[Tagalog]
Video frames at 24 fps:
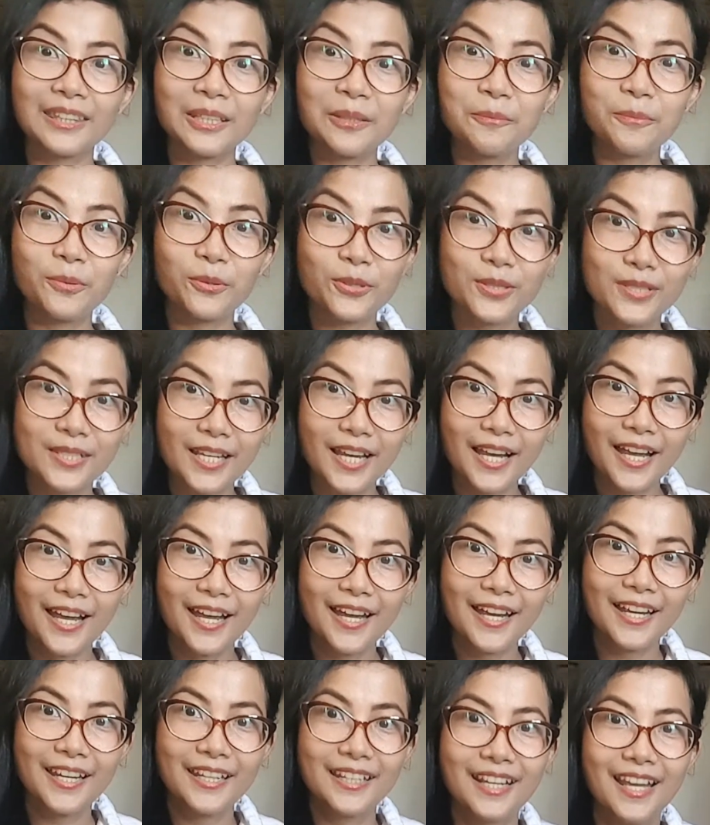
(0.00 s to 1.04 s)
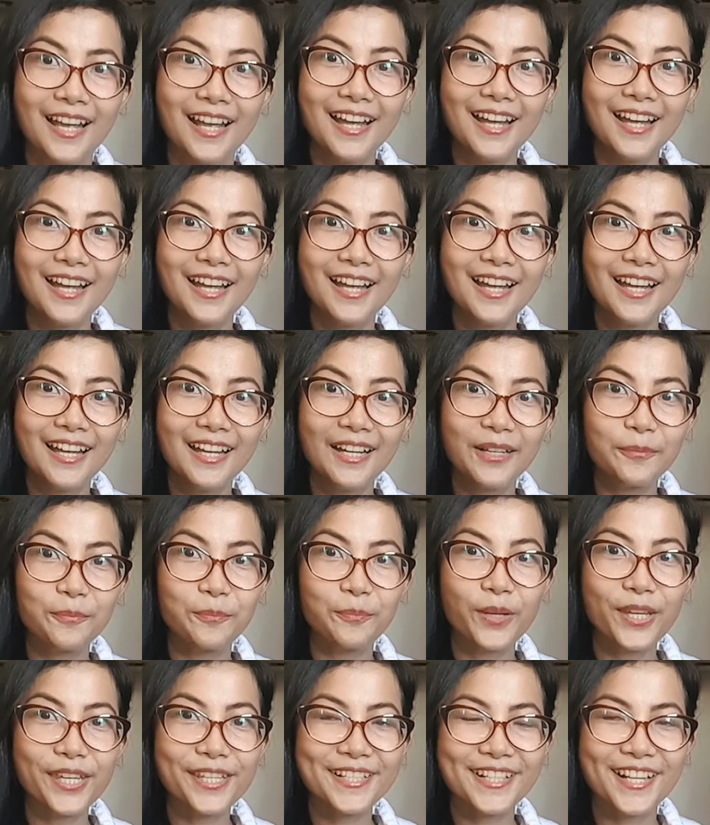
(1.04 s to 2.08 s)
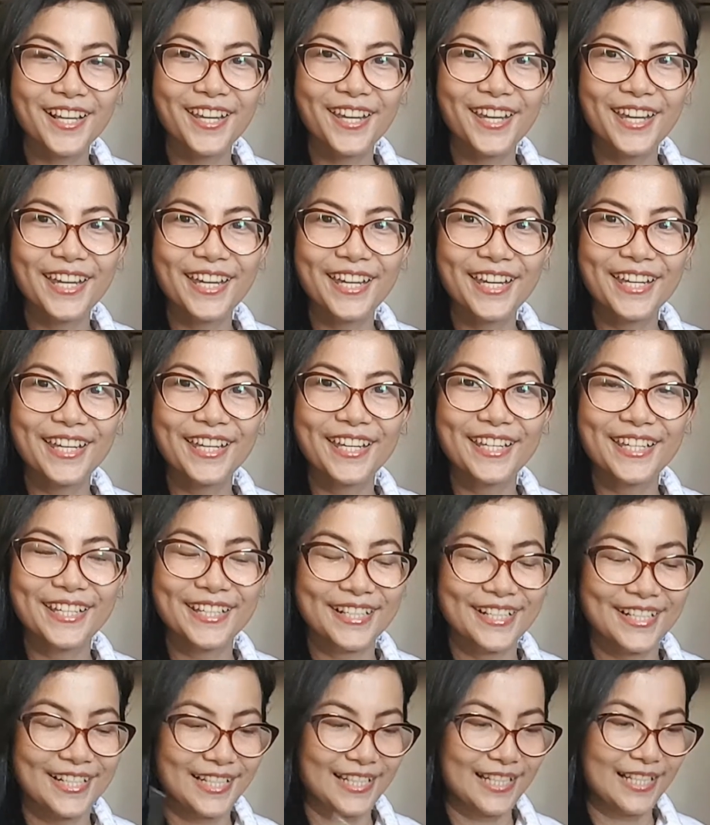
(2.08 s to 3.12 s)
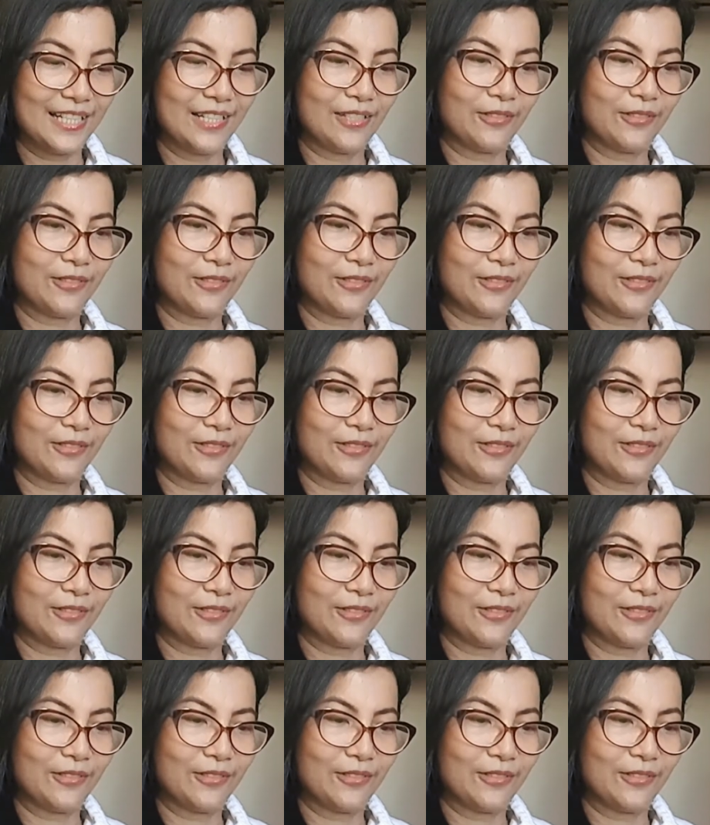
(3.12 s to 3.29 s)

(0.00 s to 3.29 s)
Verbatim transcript: nating buksan ang faces.